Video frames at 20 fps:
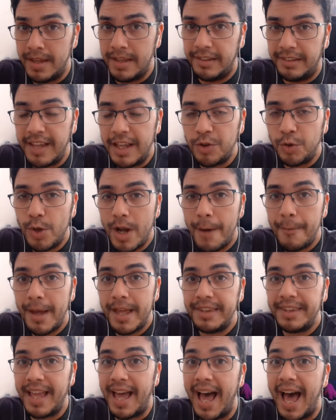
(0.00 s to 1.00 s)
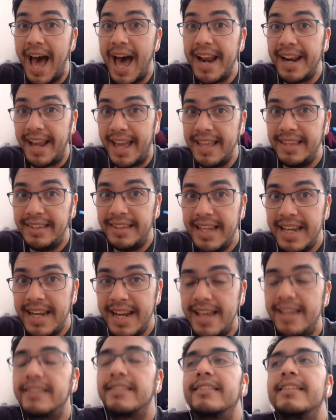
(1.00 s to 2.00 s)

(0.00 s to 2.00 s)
siendo una banda argentina,